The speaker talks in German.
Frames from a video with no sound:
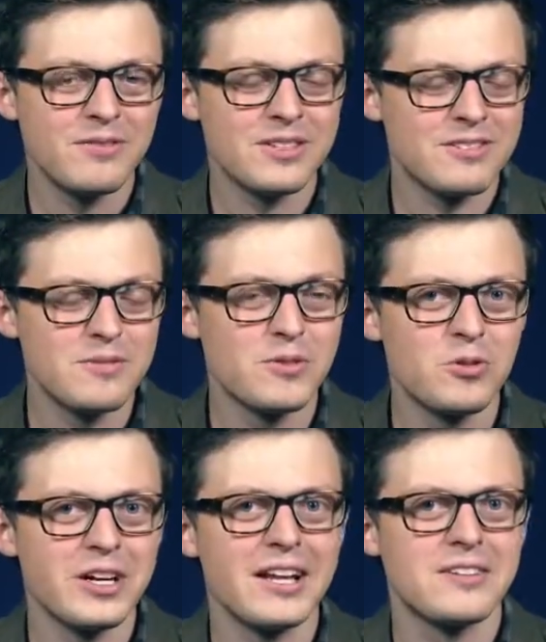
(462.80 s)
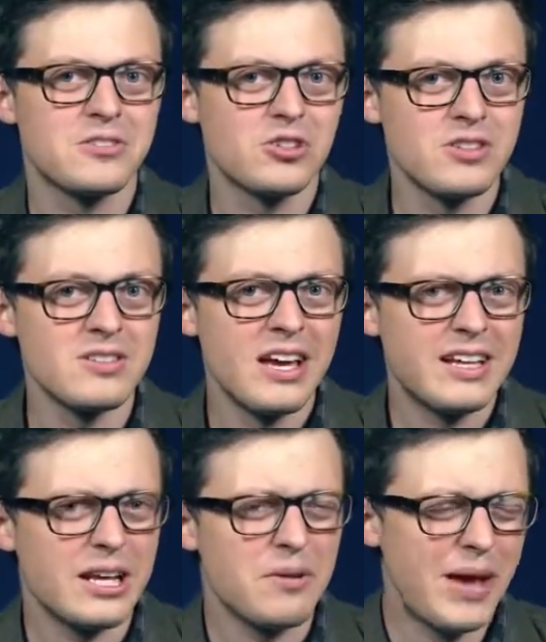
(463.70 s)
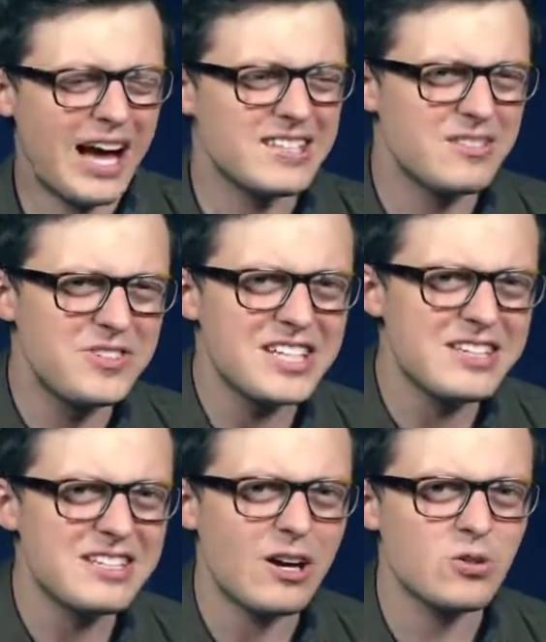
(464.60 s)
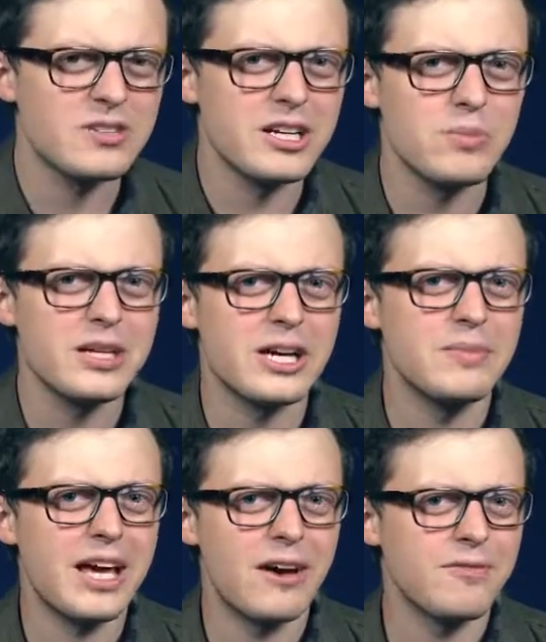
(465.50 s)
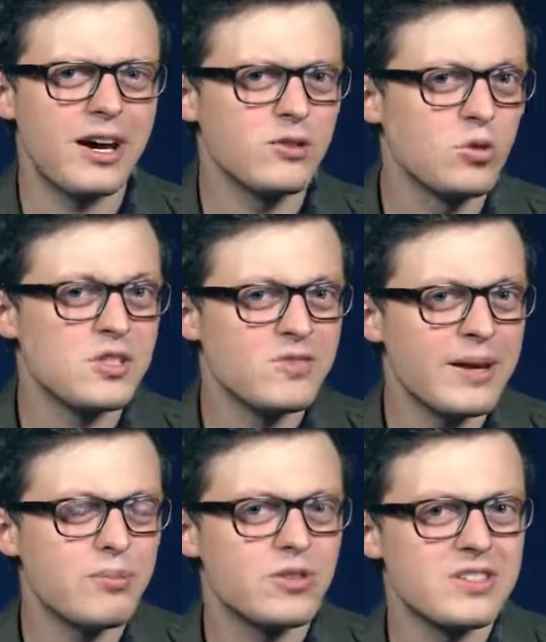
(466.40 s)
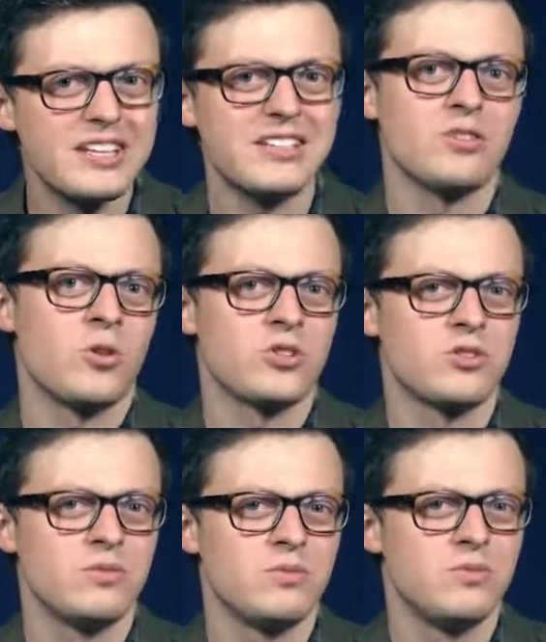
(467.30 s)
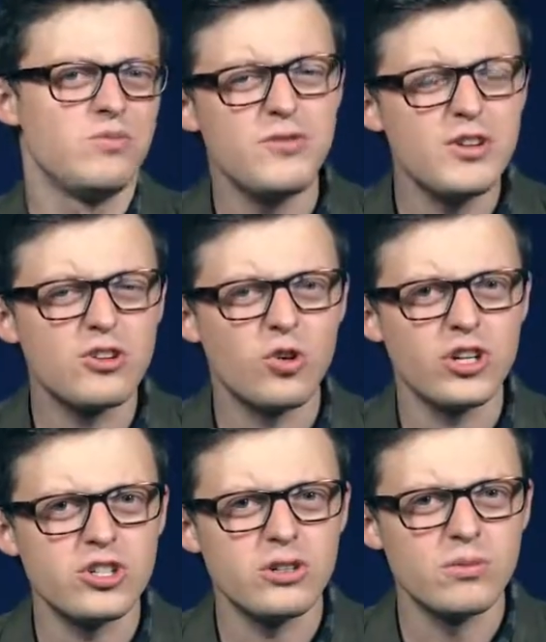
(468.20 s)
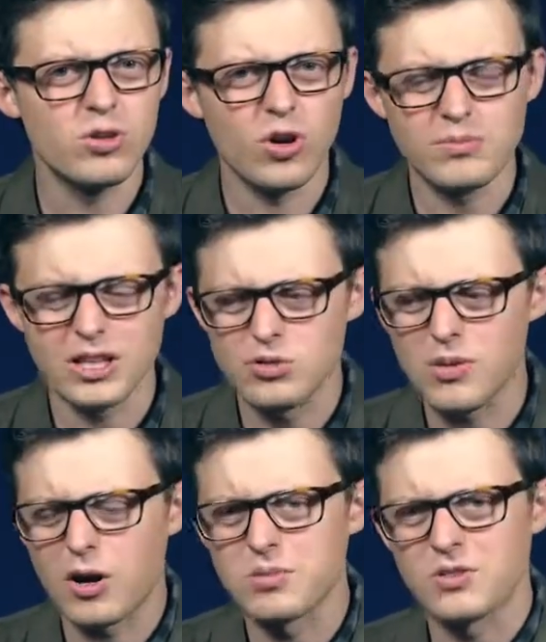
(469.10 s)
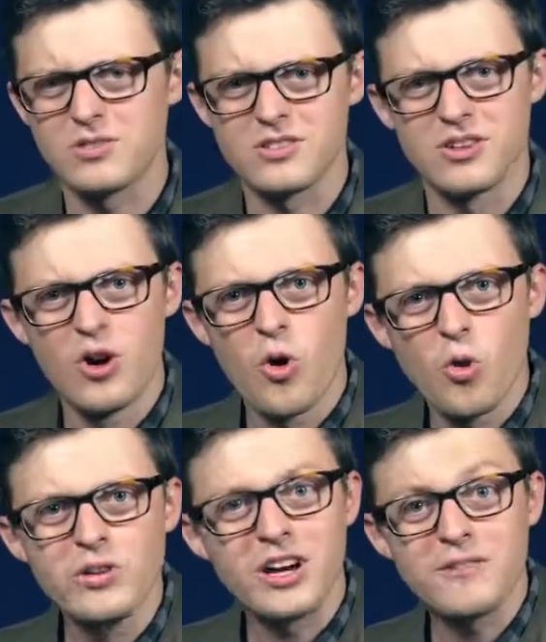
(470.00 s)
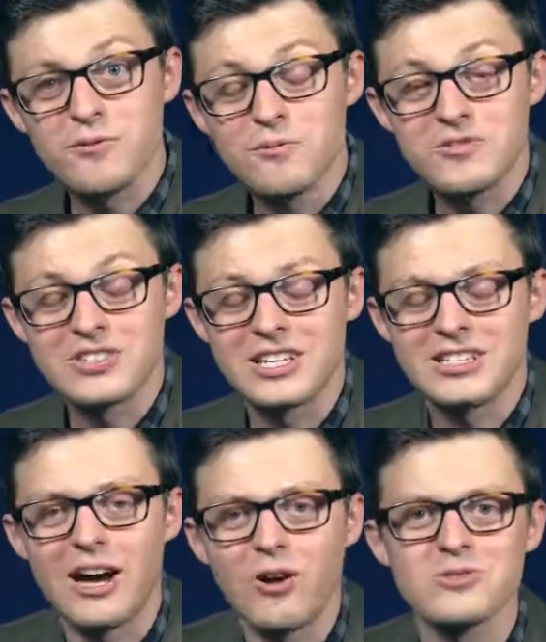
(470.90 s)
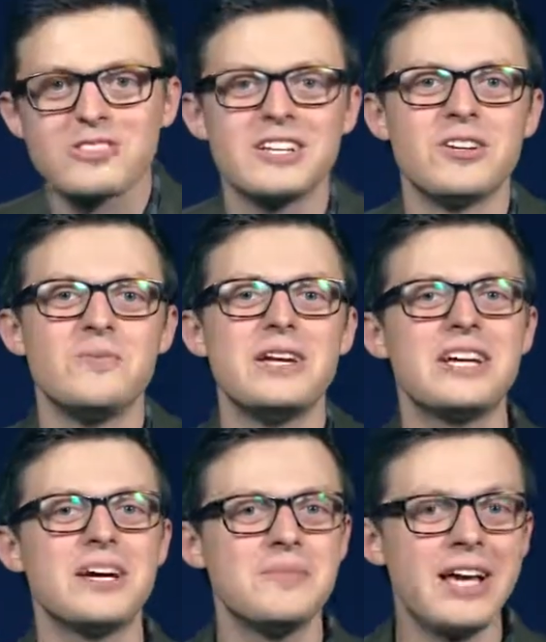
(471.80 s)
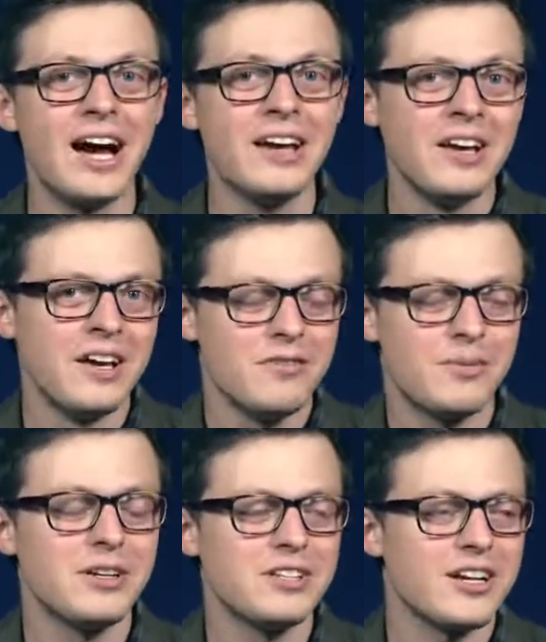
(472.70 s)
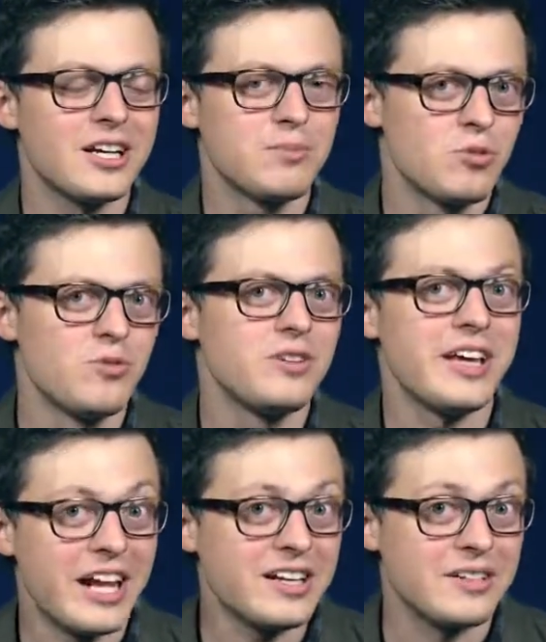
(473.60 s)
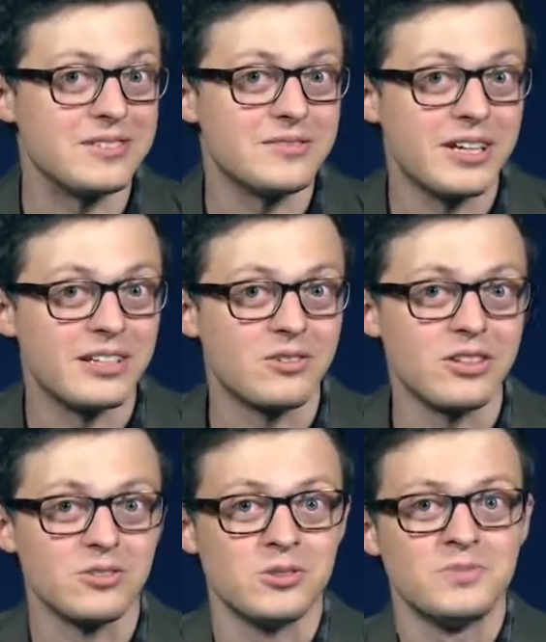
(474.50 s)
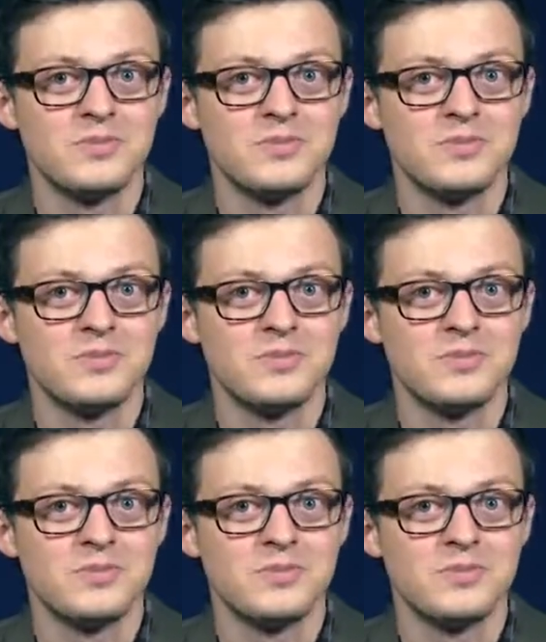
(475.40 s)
was ziemlich unrealistisch ist, denn mehr als 40.000 Kilometer im Jahr fahren nur 2% der Deutschen. Wie viele Deutsche kommen dann überhaupt auf diese 150.000 Kilometer im Jahr, wenn man nicht gerade beruflich Lkw fährt oder so?